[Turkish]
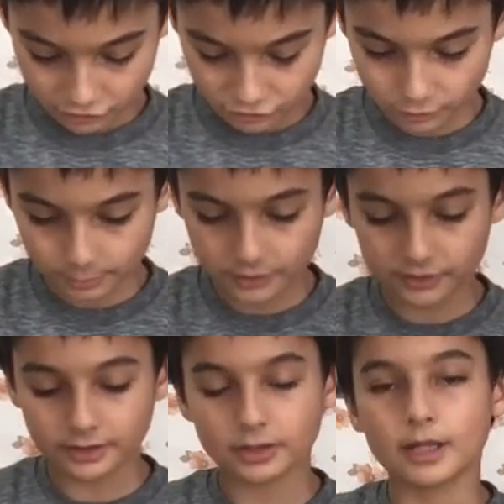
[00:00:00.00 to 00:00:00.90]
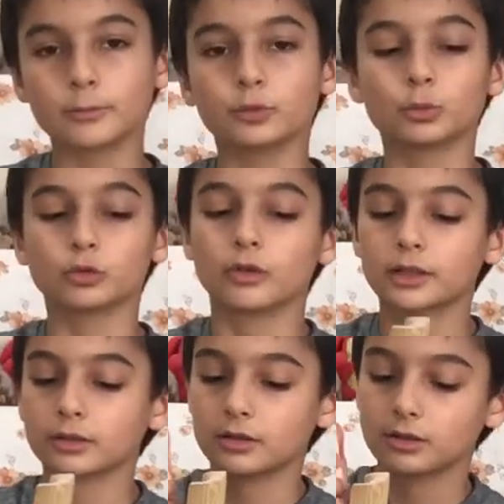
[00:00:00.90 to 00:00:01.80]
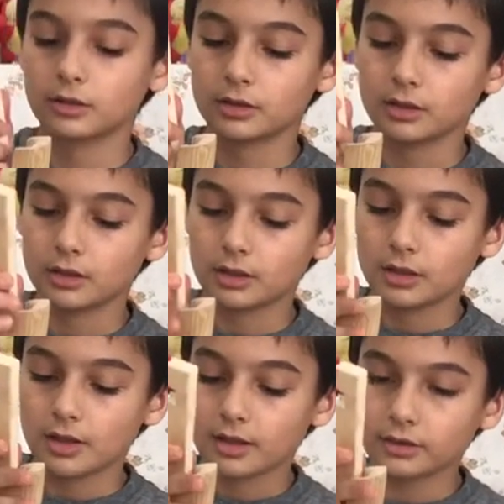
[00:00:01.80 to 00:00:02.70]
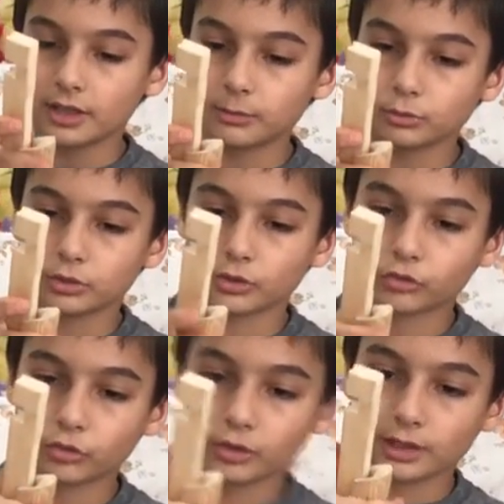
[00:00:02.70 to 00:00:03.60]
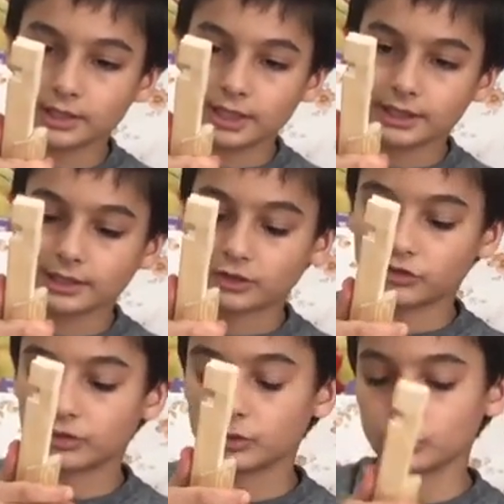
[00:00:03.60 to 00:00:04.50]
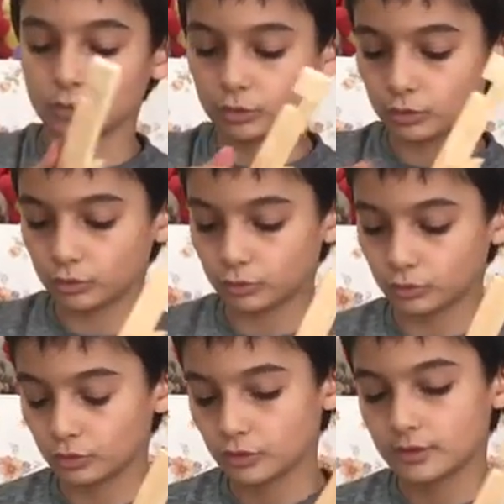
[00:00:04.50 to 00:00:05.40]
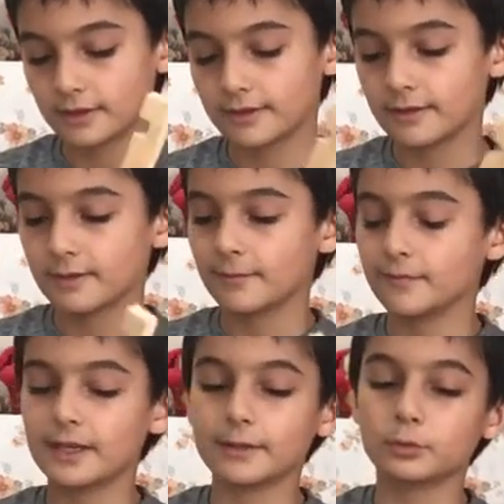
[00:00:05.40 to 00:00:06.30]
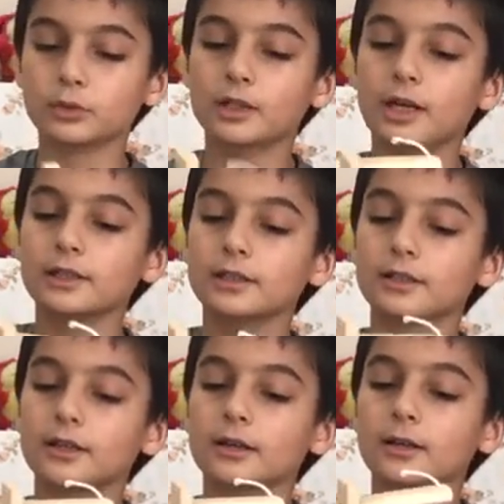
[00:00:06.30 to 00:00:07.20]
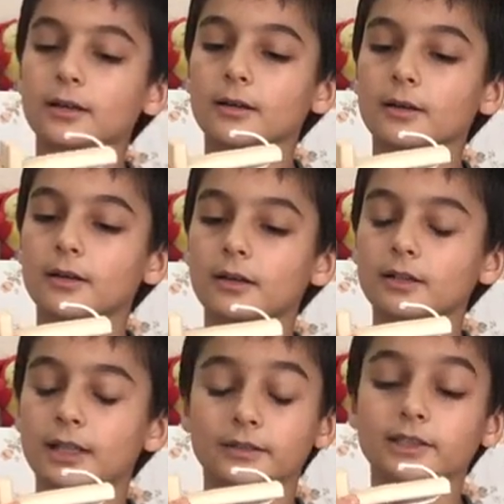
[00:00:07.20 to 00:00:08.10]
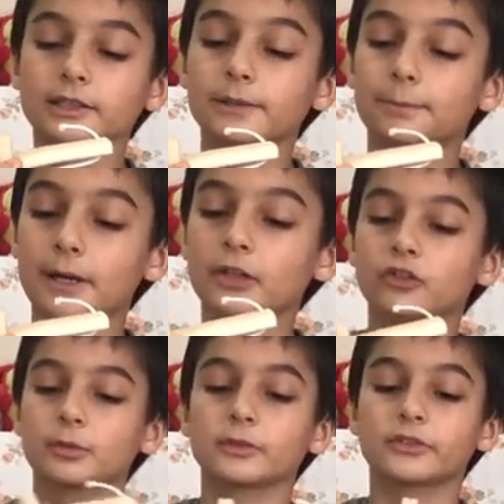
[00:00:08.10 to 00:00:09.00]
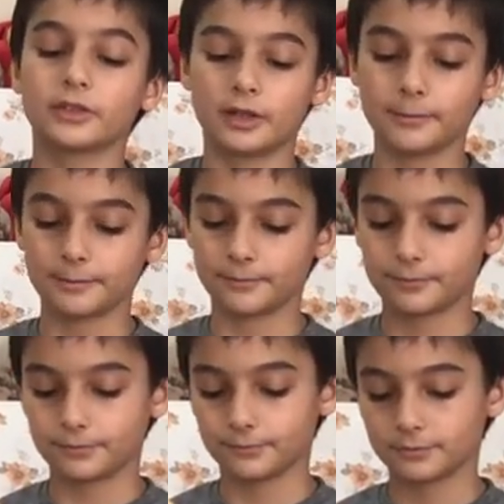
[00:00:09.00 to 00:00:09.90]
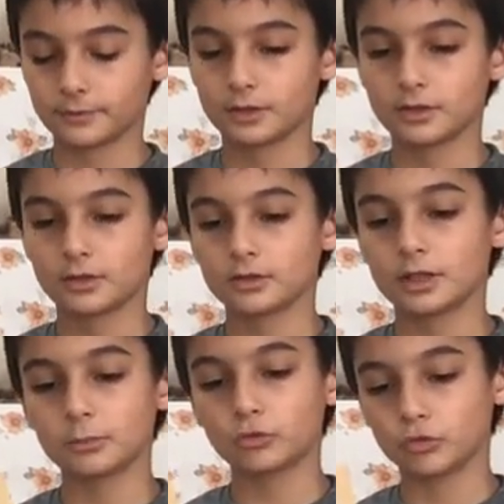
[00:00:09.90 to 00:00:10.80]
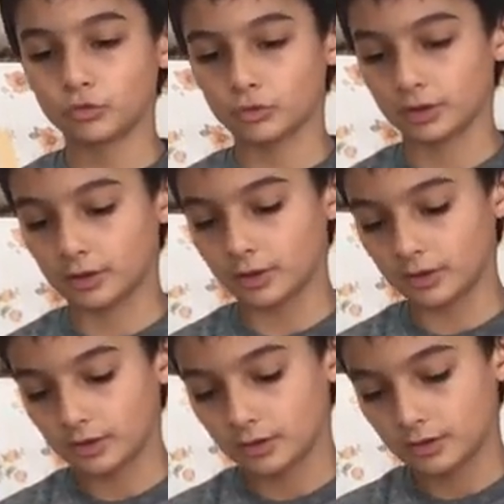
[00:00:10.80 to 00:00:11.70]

Şimdi sırada namlumuz var. Namluyu da şöyle yerleştiriyoruz. Ve bu yaylı lastikli parçamızı da tam şuraya